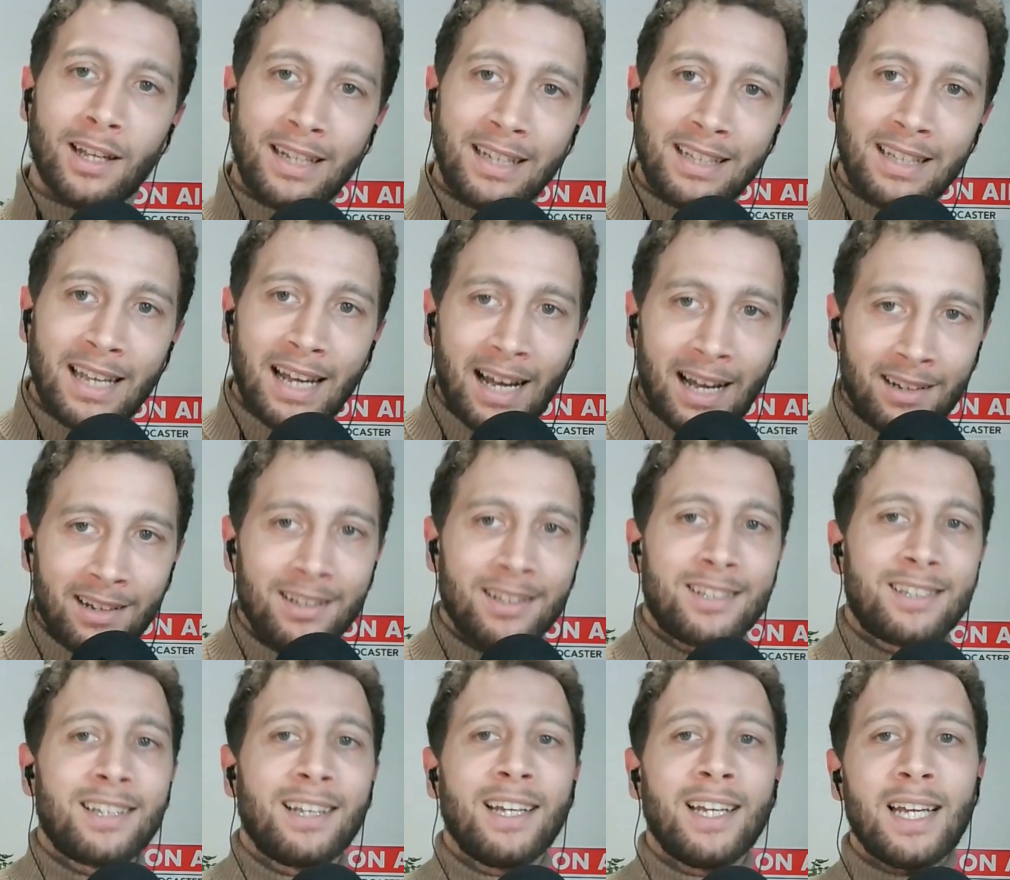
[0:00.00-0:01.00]
ideal
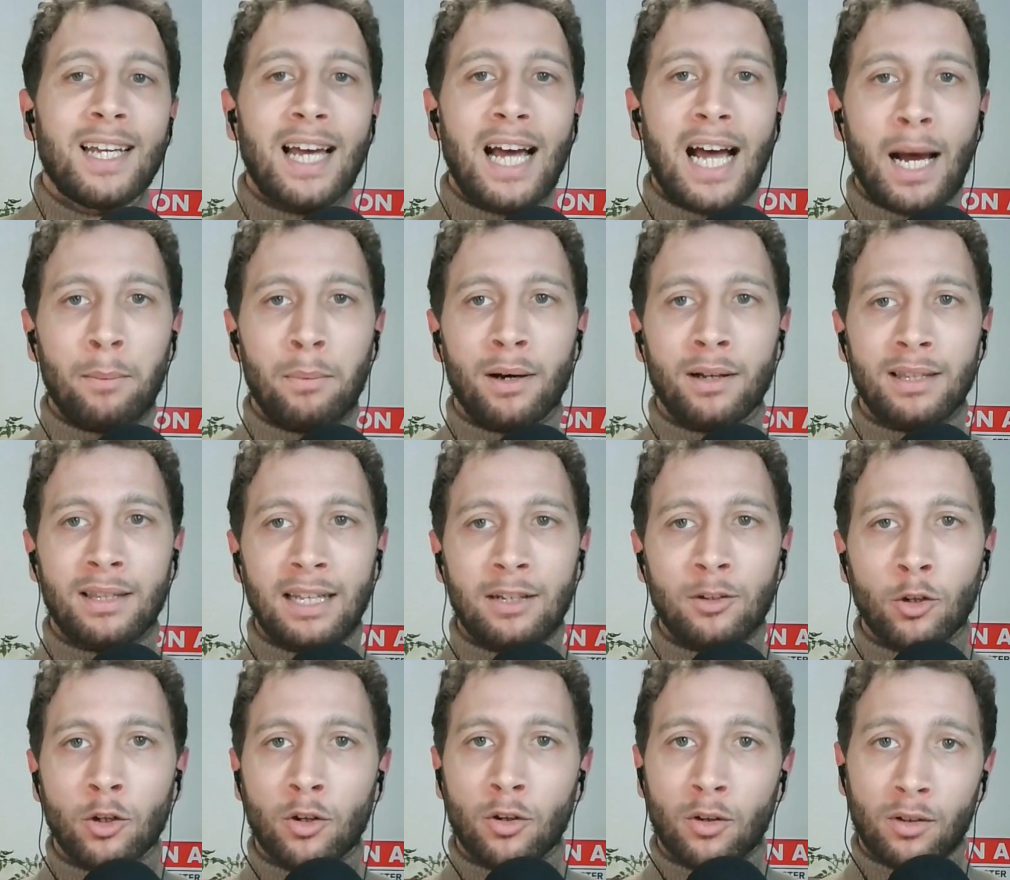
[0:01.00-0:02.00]
ist, aber
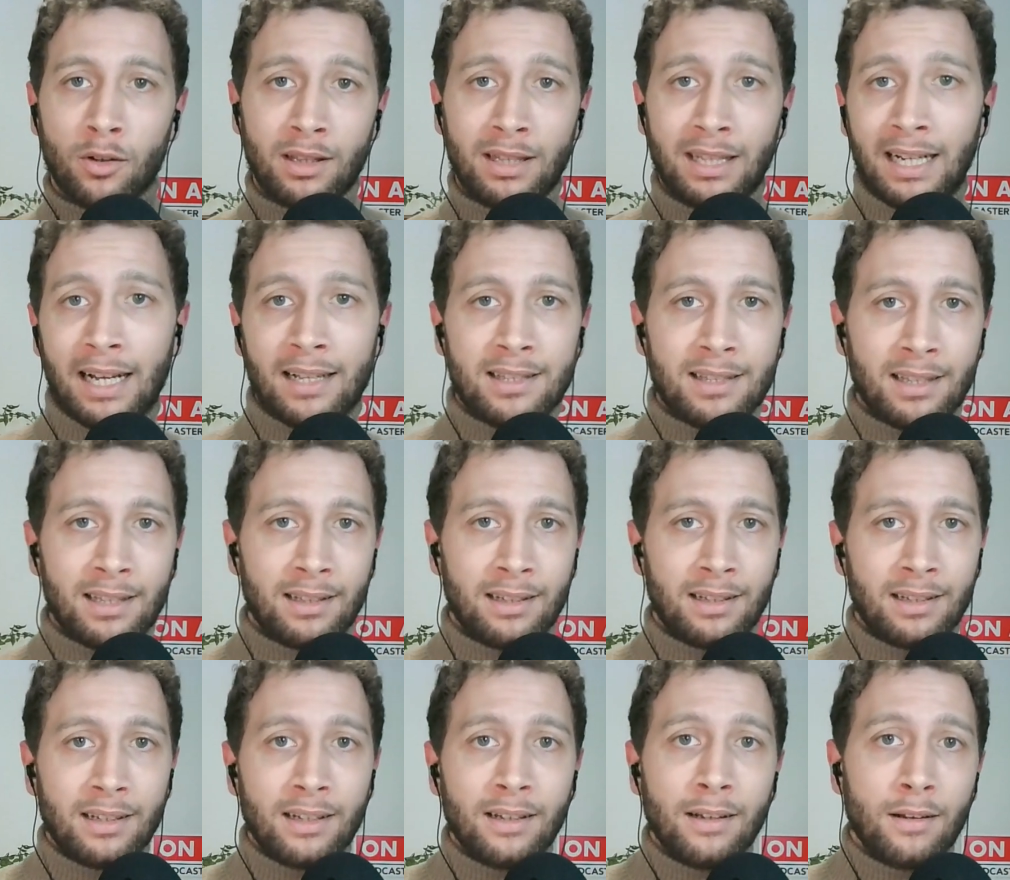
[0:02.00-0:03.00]
dennoch die ganze
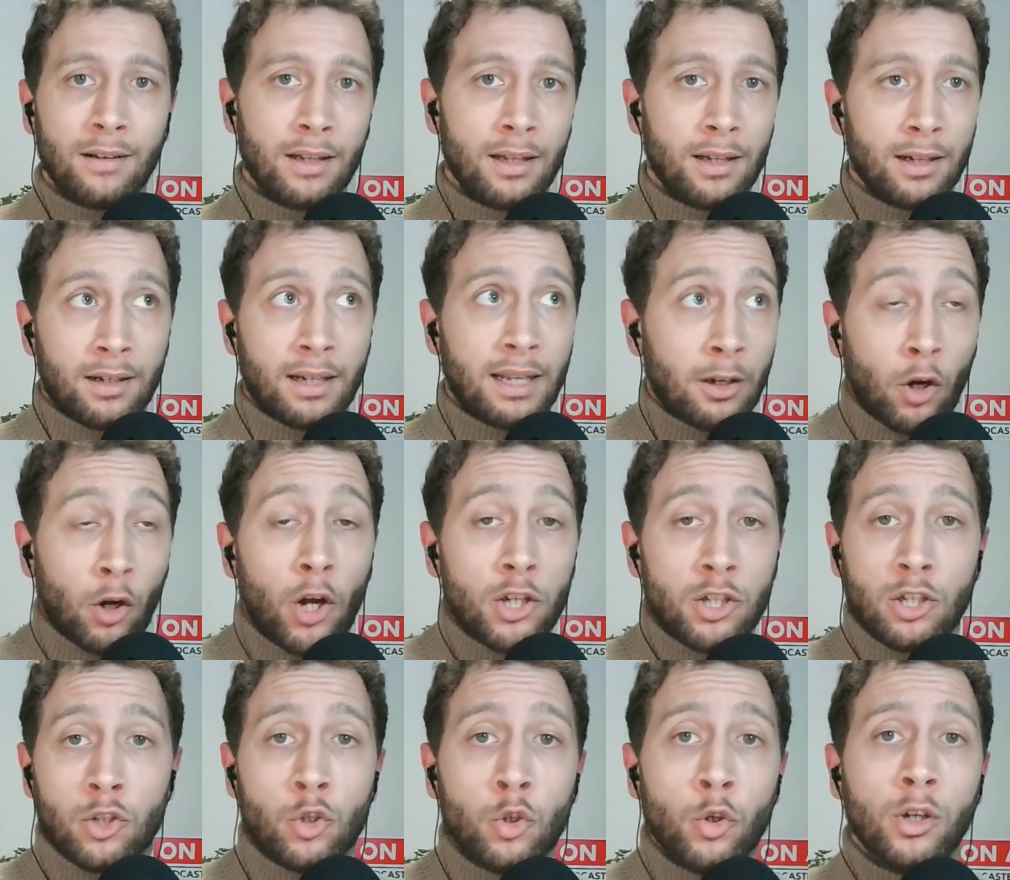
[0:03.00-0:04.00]
äh,
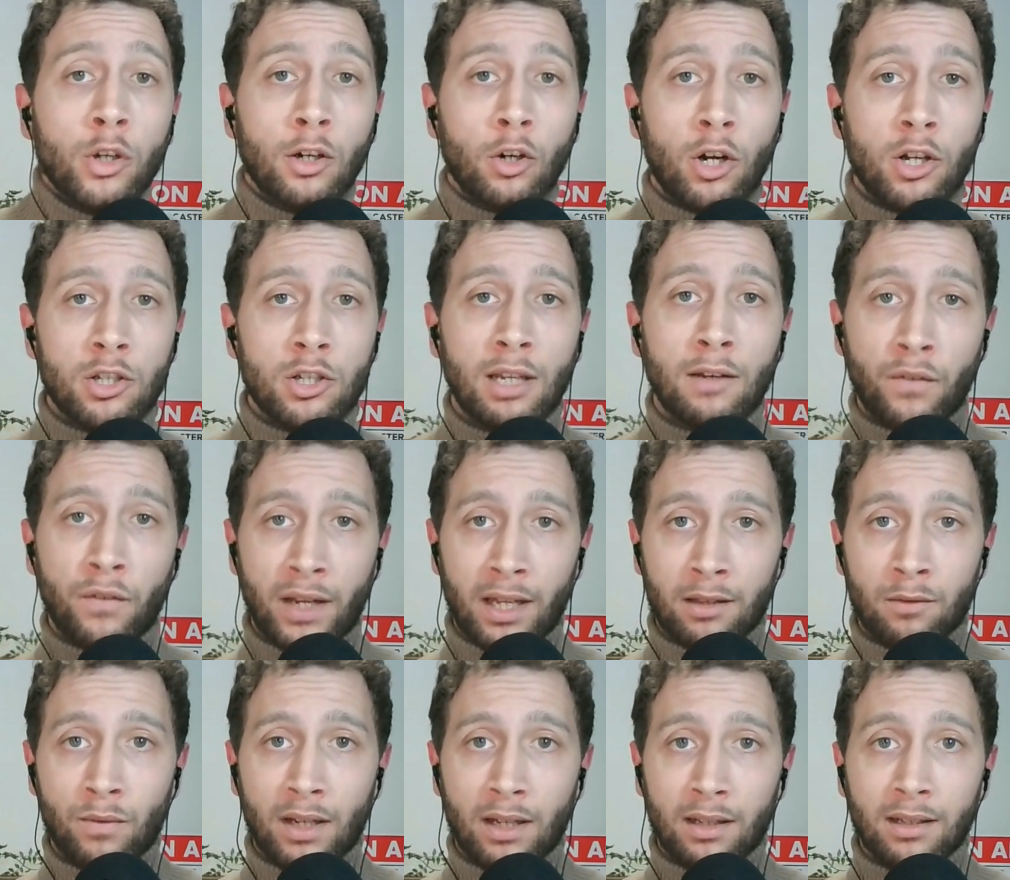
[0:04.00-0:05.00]
Geräusche, Störgeräusche
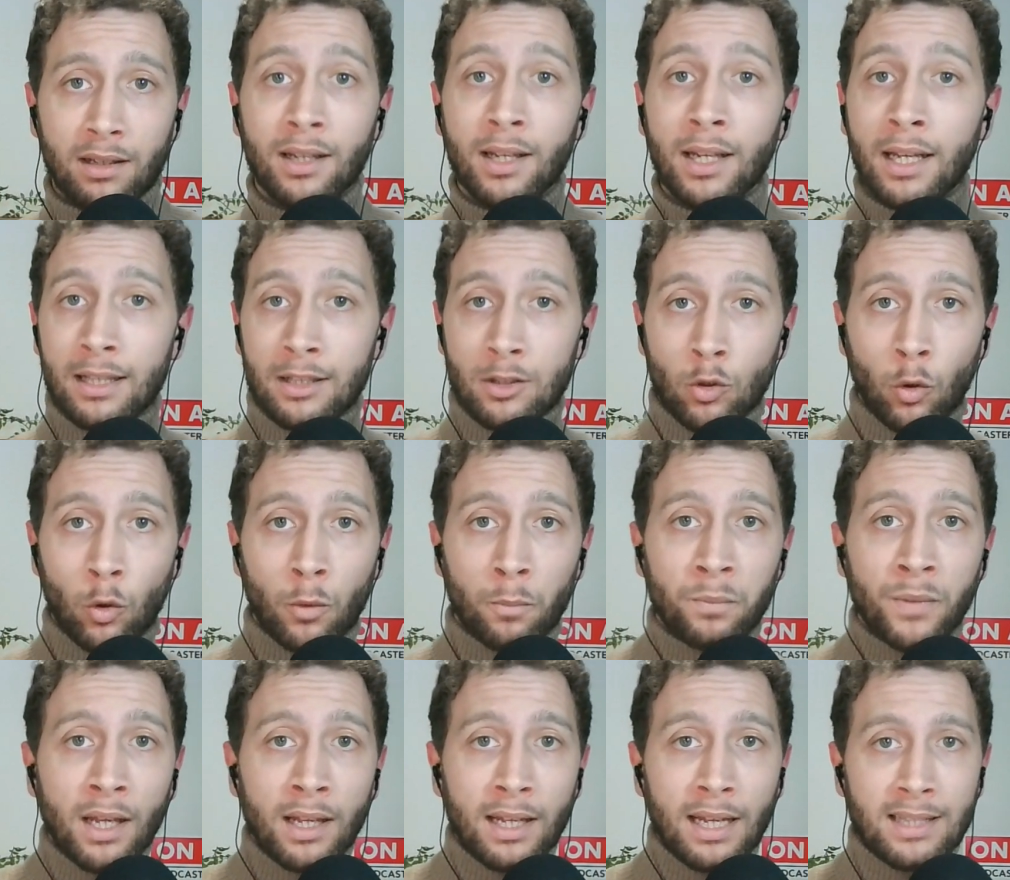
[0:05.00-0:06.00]
entfernt werden. So,
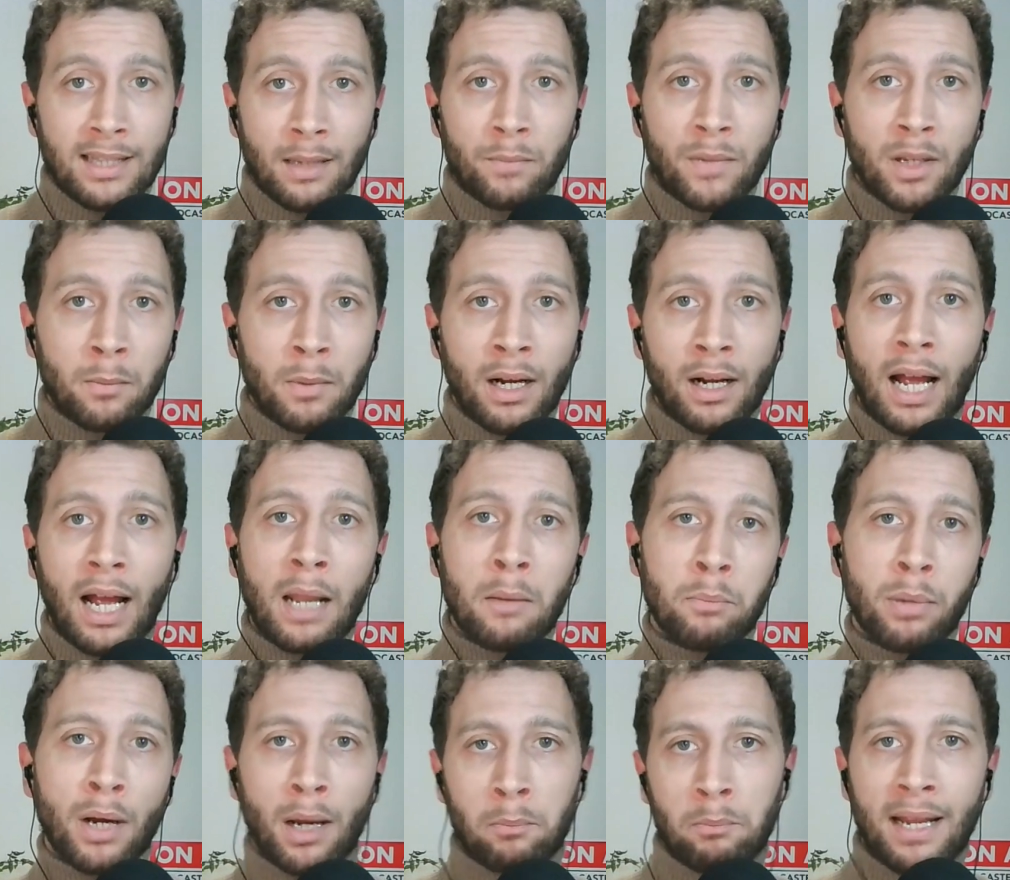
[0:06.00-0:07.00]
jetzt haben wir mal ein
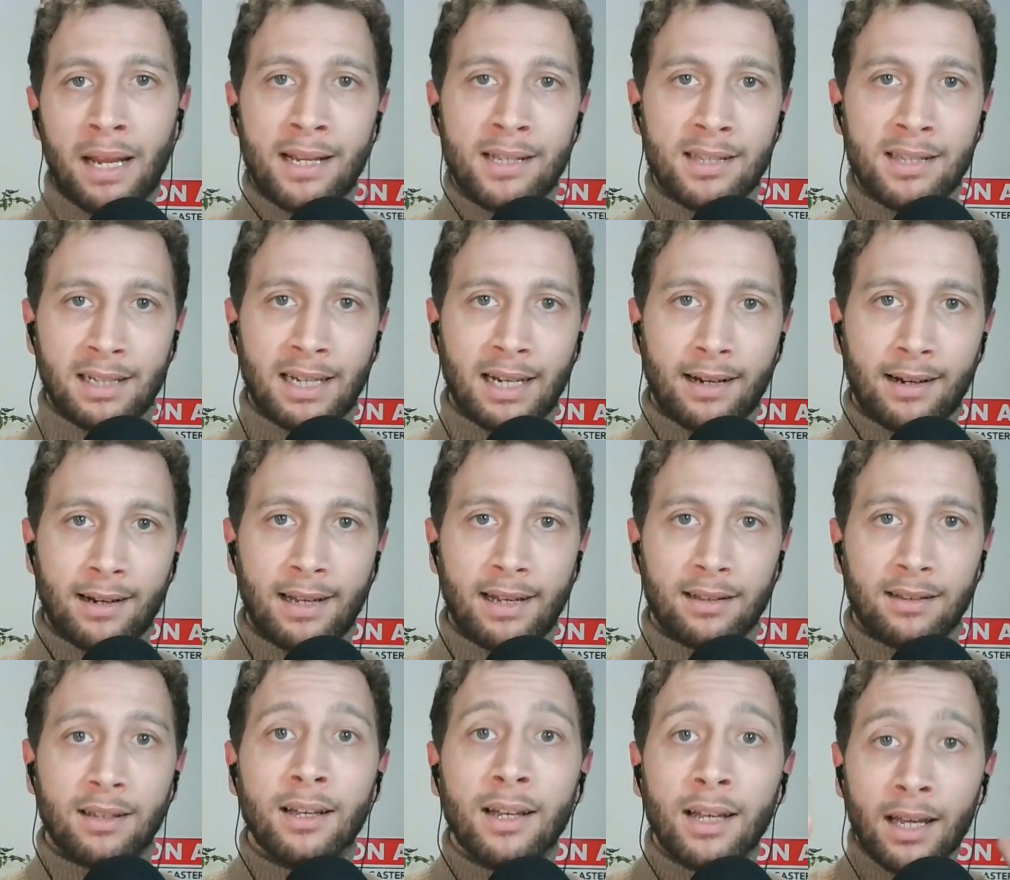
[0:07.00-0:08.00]
paar Basic
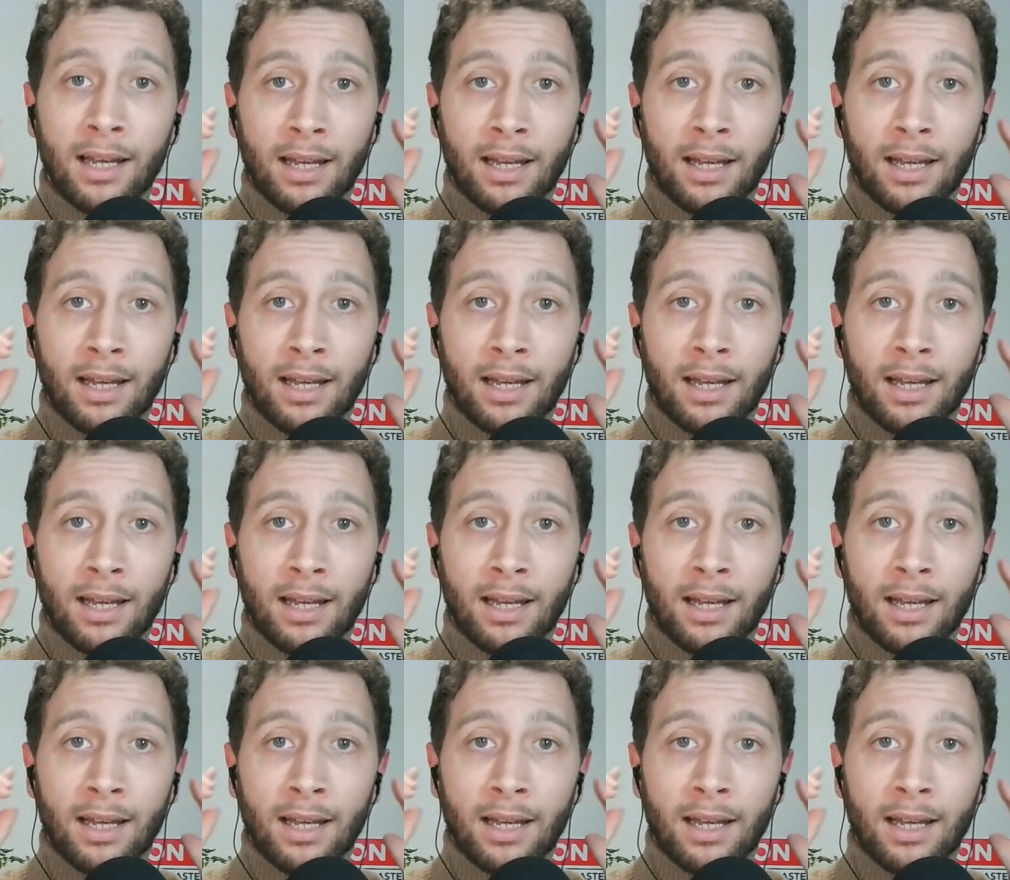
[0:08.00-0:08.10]
geklärt.